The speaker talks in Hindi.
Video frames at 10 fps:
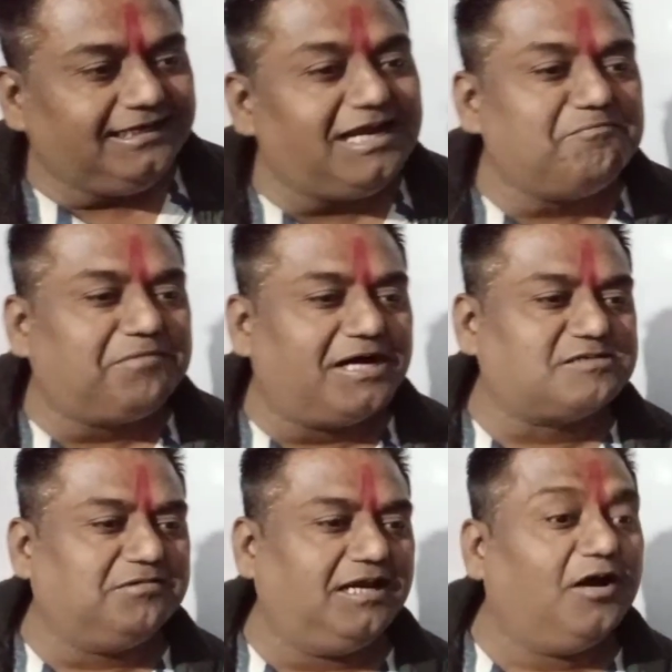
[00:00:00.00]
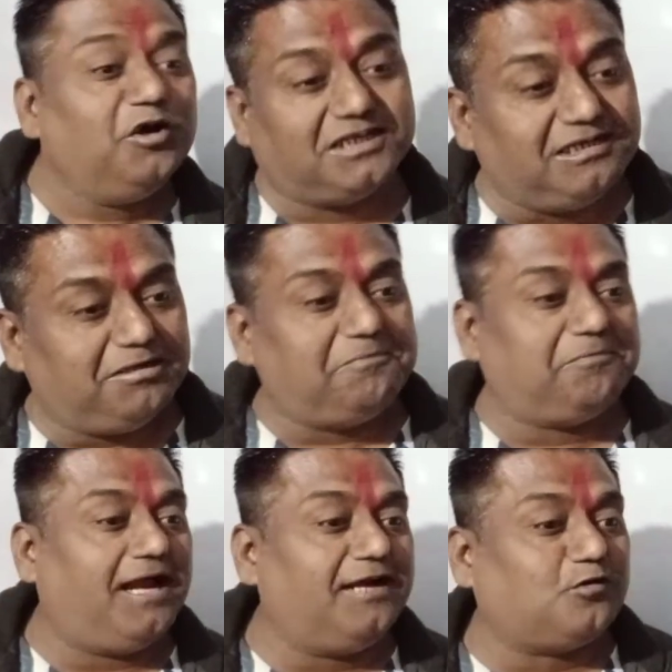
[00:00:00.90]
ये इम्पॉसिबल है और इतने बड़े
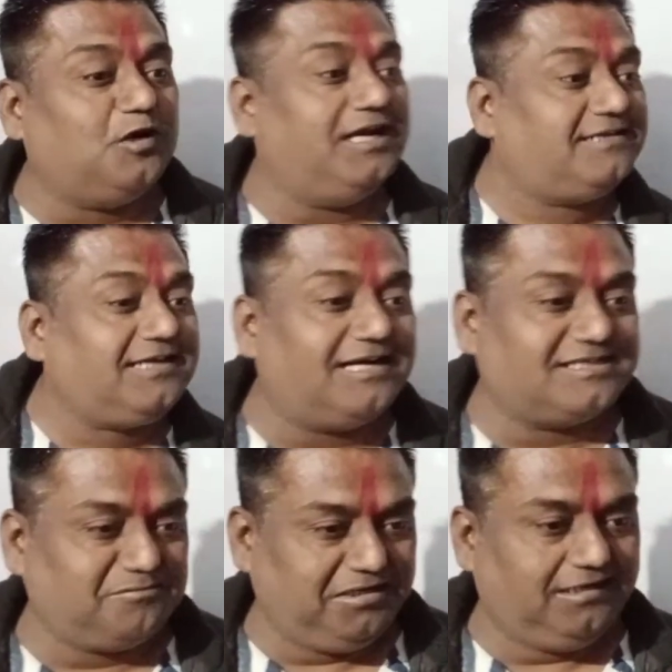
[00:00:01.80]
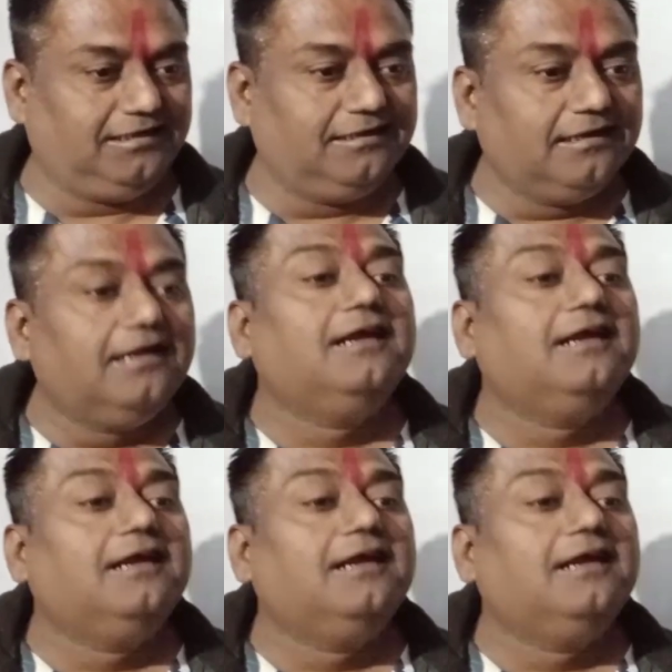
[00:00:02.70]
प्लांट को एनर्जी कहाँ से मिलेगी